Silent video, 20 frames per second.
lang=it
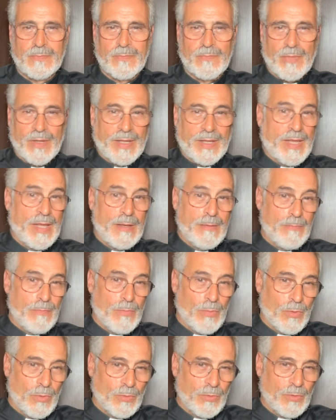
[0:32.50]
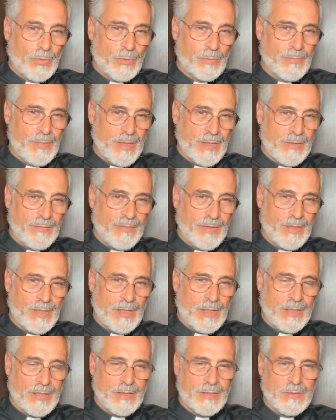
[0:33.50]
perché è il modo per avere
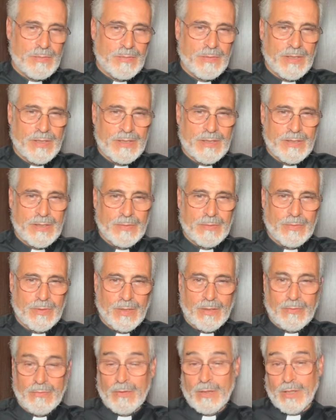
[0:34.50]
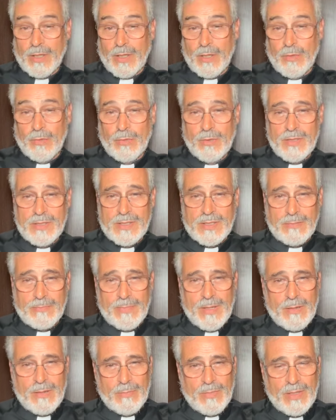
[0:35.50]
la risurrezione, quella che noi
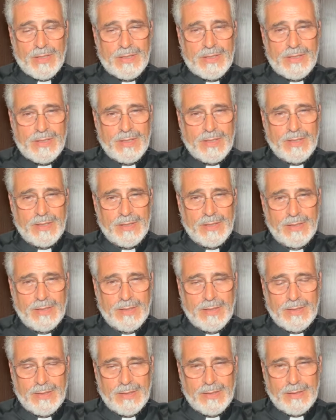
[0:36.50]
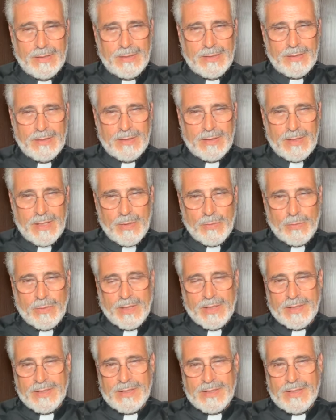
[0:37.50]
sappiamo essere
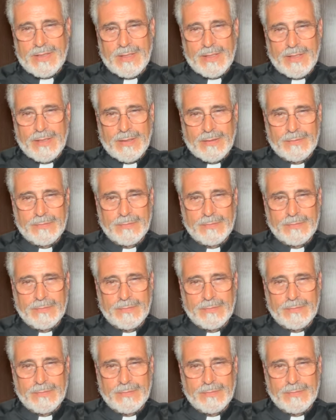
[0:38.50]
l'Eucaristia.